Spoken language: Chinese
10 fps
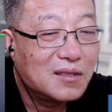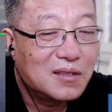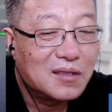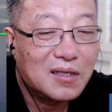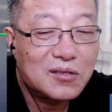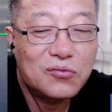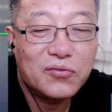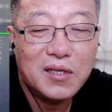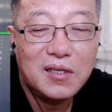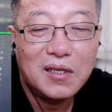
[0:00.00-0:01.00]
啊，除
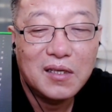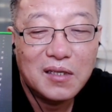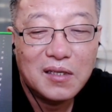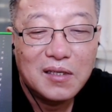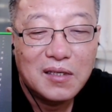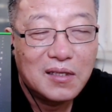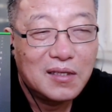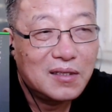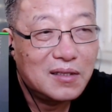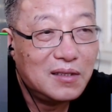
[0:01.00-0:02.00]
非你
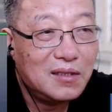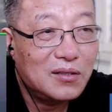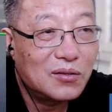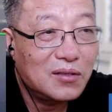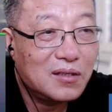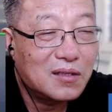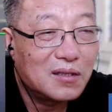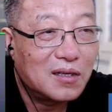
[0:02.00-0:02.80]
你有那个